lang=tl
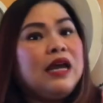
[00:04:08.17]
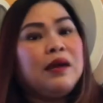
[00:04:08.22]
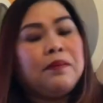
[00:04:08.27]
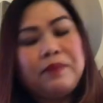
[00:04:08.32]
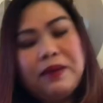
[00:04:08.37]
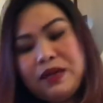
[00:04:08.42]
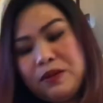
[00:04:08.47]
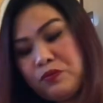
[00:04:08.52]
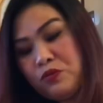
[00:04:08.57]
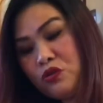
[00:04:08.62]

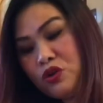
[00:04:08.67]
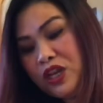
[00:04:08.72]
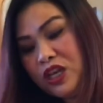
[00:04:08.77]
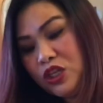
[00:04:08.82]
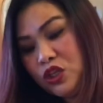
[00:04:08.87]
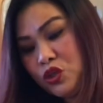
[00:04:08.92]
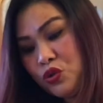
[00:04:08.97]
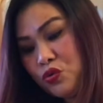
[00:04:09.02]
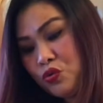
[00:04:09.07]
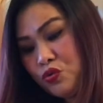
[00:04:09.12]

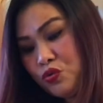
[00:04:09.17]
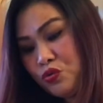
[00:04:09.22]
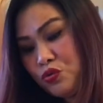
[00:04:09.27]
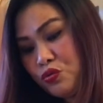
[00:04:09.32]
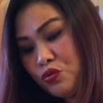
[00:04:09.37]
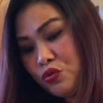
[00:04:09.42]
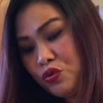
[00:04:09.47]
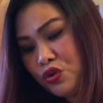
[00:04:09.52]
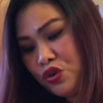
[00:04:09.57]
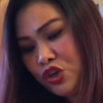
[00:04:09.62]
favorite
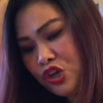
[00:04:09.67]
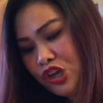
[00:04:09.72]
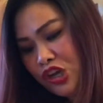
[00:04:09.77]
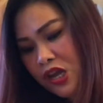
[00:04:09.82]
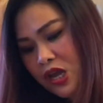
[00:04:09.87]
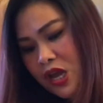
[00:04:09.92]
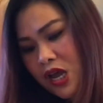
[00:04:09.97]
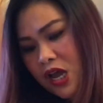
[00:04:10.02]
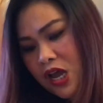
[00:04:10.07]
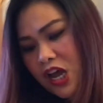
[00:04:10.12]
yung
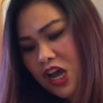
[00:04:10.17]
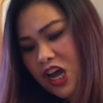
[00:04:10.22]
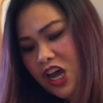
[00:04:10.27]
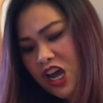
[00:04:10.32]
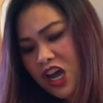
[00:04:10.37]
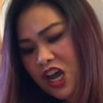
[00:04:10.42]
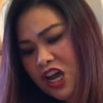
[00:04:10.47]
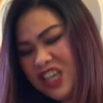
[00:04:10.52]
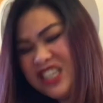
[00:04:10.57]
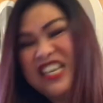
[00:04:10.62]

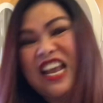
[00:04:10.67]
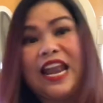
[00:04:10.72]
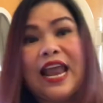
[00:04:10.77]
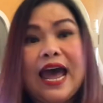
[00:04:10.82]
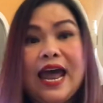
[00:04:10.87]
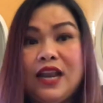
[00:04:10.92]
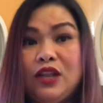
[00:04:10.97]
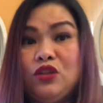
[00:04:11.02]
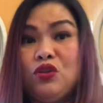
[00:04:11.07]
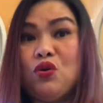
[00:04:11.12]
uh, ah,
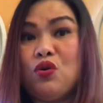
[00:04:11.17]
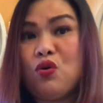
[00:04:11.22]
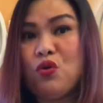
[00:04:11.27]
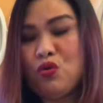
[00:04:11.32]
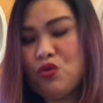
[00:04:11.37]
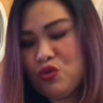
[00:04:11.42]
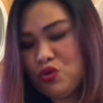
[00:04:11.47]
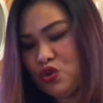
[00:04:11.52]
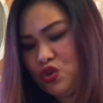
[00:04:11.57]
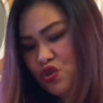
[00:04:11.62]

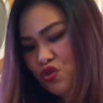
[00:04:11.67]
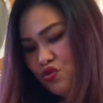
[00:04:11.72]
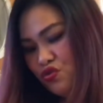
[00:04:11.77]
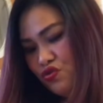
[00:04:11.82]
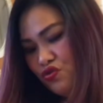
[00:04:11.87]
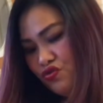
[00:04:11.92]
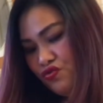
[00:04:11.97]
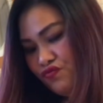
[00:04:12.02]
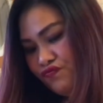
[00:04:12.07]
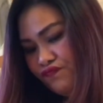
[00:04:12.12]
Salando, 'yun.
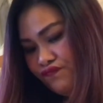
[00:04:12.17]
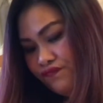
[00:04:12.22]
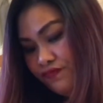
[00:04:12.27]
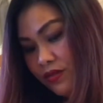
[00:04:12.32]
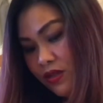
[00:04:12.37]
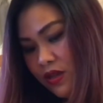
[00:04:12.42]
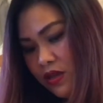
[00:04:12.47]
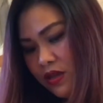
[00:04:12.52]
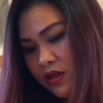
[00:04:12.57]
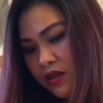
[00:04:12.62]

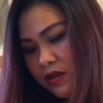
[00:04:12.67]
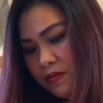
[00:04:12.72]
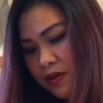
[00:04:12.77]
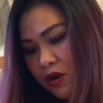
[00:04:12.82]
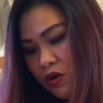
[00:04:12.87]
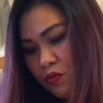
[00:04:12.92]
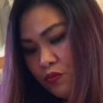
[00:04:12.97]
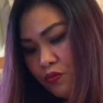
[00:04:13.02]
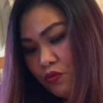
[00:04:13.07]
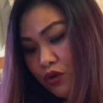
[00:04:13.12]

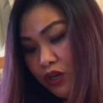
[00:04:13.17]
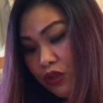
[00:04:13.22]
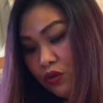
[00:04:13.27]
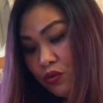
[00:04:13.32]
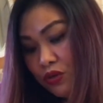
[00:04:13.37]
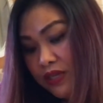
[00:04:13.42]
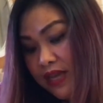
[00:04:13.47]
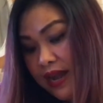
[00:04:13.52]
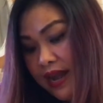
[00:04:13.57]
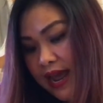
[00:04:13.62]
Meron po
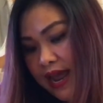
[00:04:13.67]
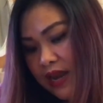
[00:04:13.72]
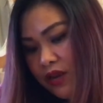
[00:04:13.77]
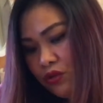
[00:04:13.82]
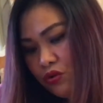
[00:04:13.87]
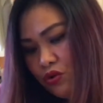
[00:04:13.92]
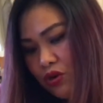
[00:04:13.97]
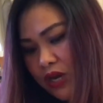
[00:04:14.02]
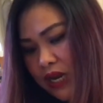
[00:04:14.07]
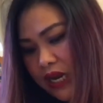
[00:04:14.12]
ritong
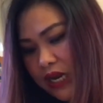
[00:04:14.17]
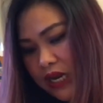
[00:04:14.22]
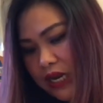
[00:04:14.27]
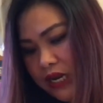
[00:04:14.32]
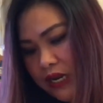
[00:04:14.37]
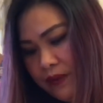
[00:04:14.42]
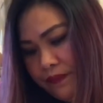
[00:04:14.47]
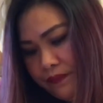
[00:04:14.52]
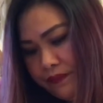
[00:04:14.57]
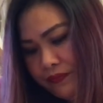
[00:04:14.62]
Salando rin.
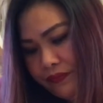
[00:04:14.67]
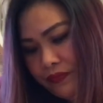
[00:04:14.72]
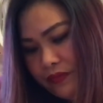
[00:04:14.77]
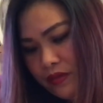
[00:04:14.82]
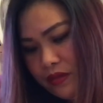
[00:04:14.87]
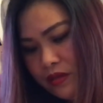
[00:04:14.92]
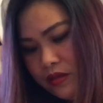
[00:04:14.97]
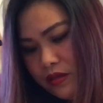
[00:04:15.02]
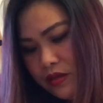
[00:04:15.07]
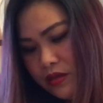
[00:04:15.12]

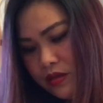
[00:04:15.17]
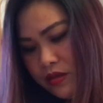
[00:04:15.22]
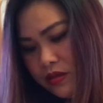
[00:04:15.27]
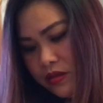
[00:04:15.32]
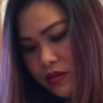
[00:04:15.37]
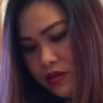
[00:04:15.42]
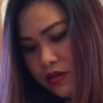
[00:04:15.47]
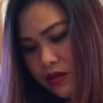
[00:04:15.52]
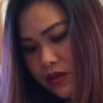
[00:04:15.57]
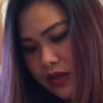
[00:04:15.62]

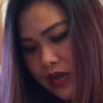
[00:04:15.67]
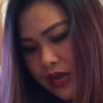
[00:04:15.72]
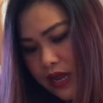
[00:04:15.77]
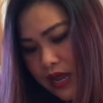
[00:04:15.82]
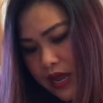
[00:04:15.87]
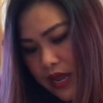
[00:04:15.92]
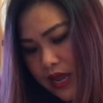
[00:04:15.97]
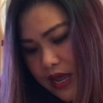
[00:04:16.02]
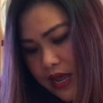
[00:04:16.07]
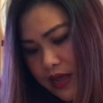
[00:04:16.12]

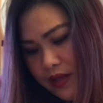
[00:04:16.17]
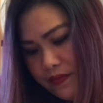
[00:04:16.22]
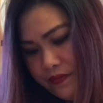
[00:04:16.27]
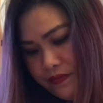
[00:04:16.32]
Kaya